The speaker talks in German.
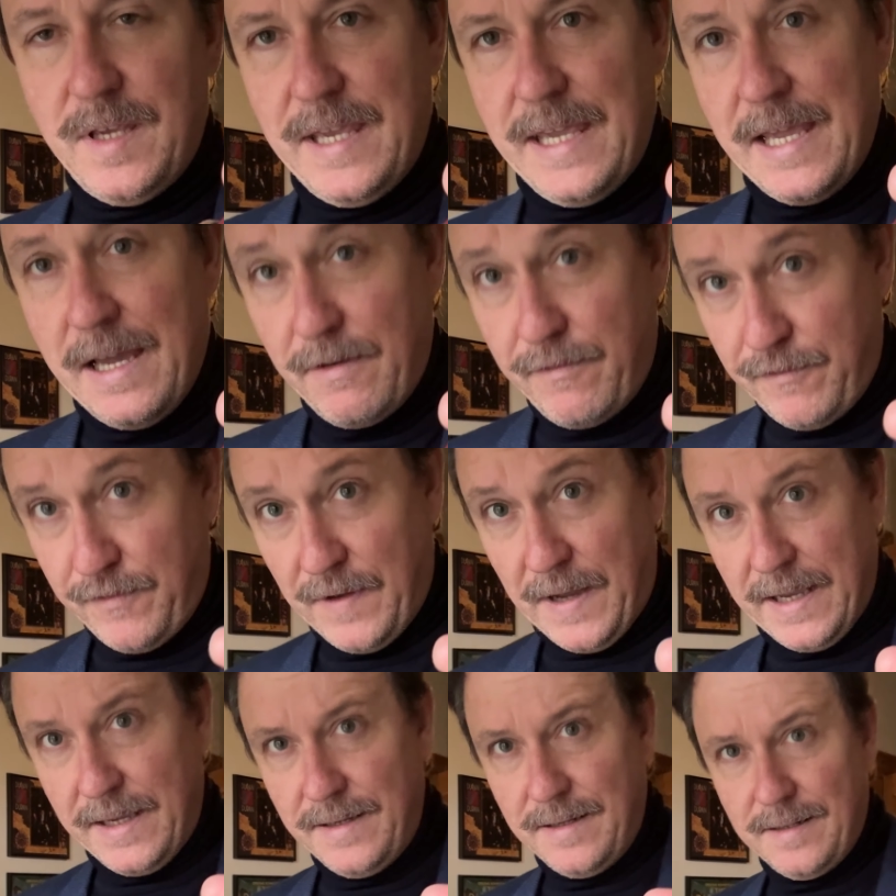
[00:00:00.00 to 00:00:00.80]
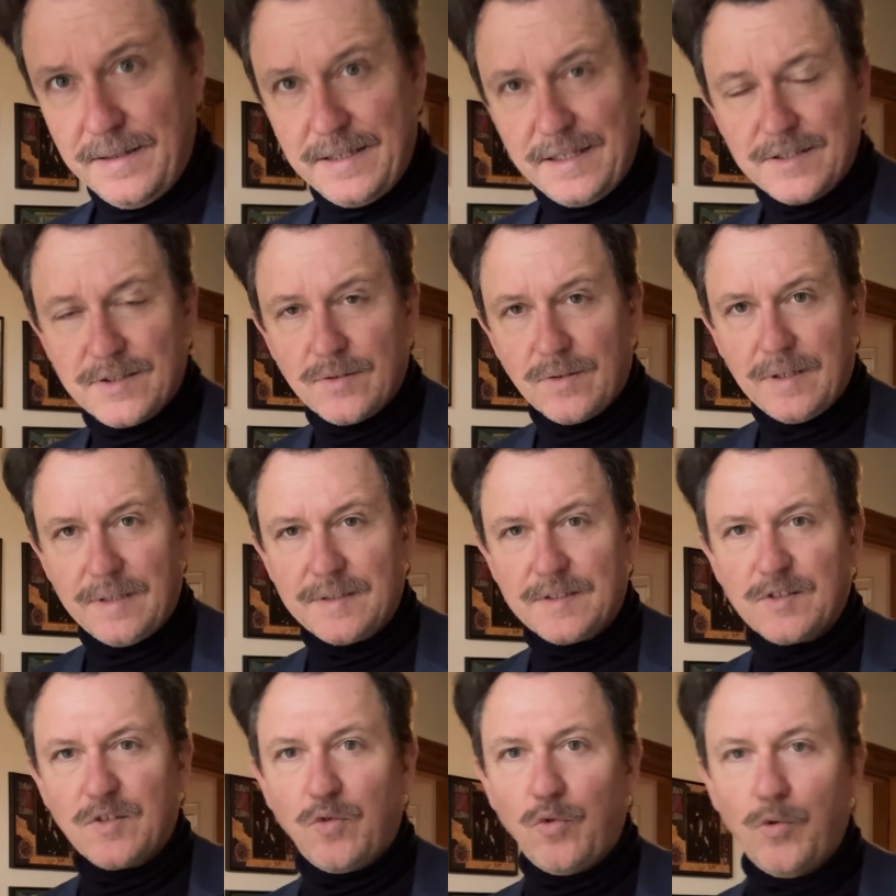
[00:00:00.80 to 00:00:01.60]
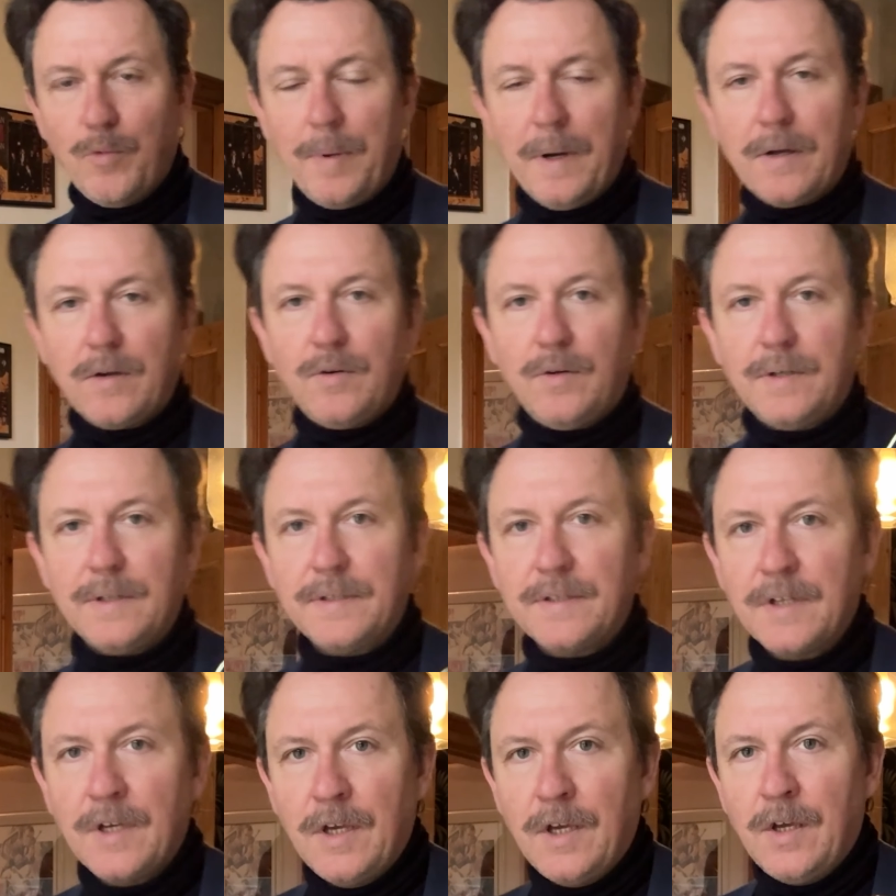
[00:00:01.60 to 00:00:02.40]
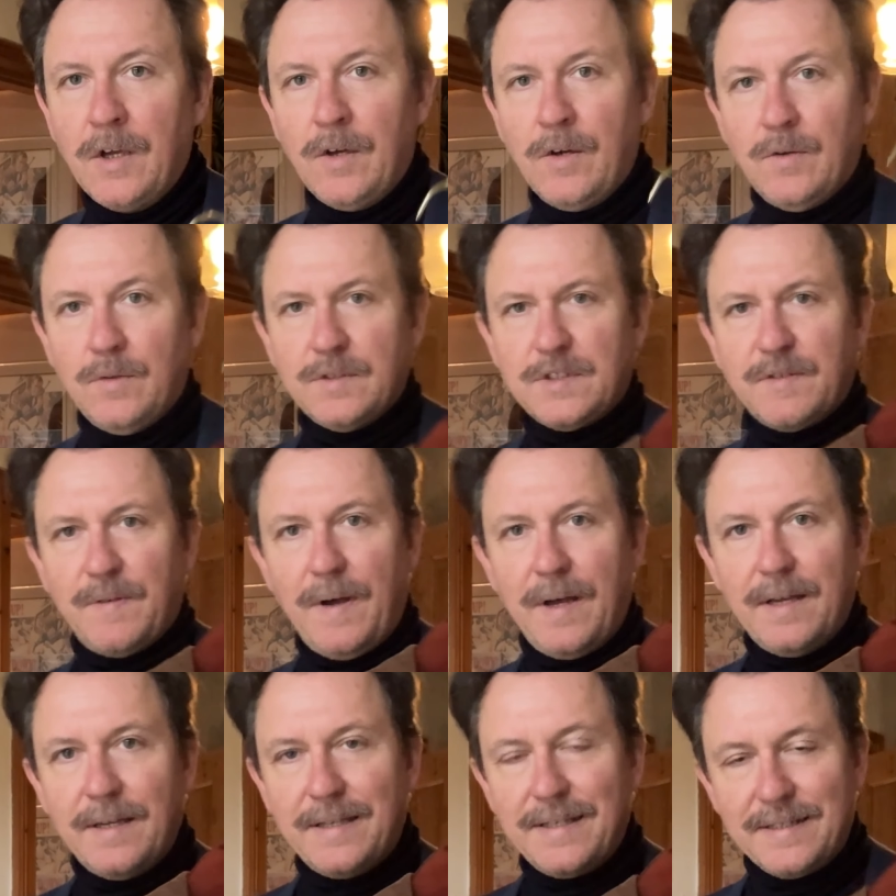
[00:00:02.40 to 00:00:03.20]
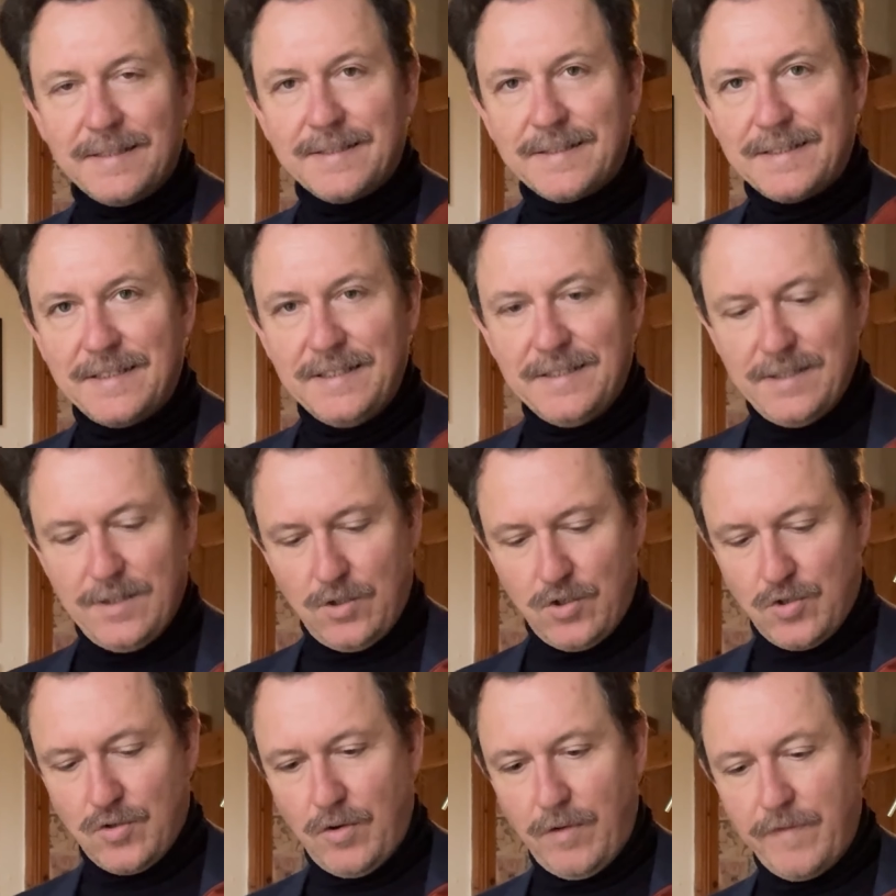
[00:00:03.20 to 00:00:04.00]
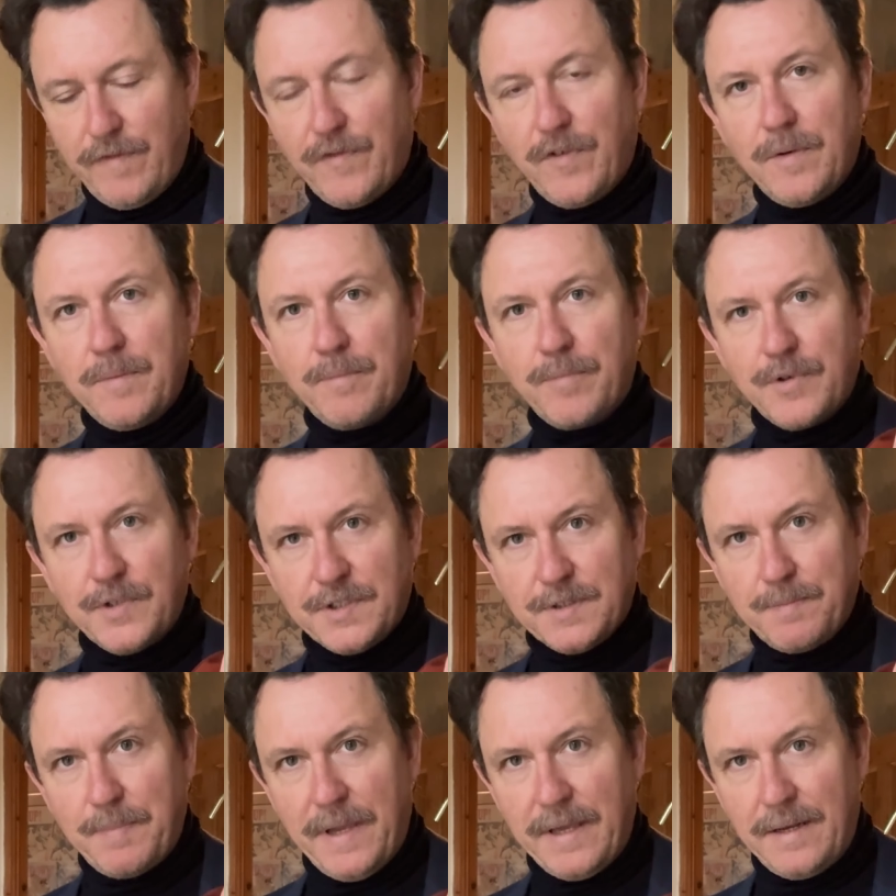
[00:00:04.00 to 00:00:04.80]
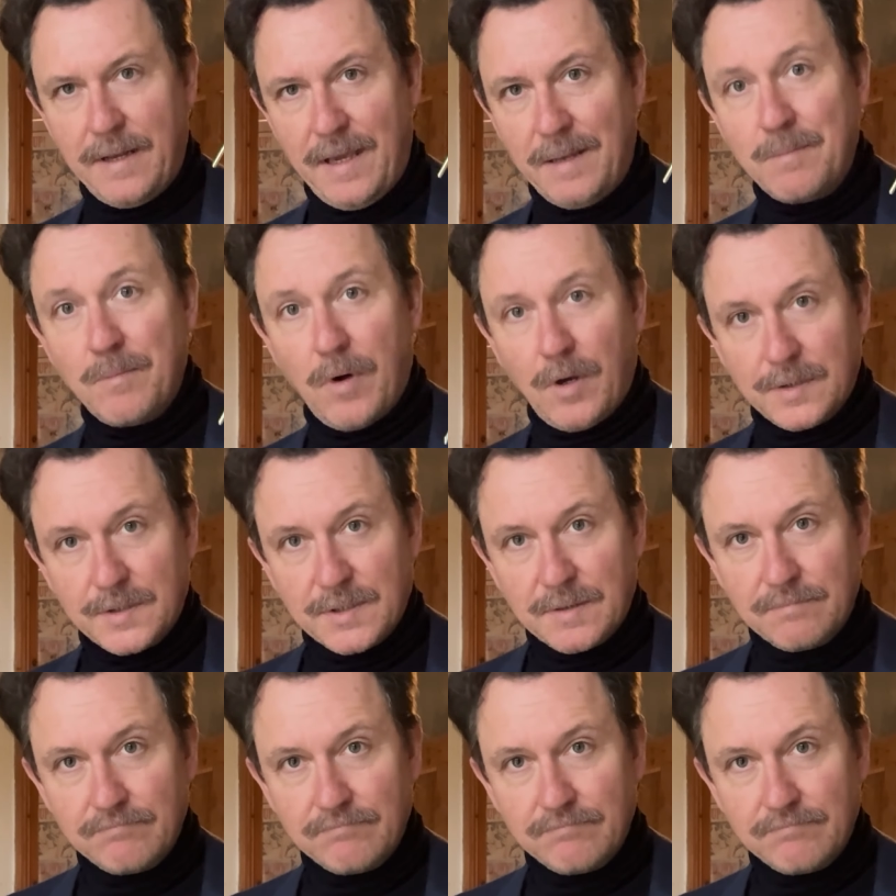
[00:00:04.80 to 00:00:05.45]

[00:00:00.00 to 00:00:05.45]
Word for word: Eher feine, nicht so ein ganz grober Kord. Und zwar ist dieser Stoff von Brisbane Moss.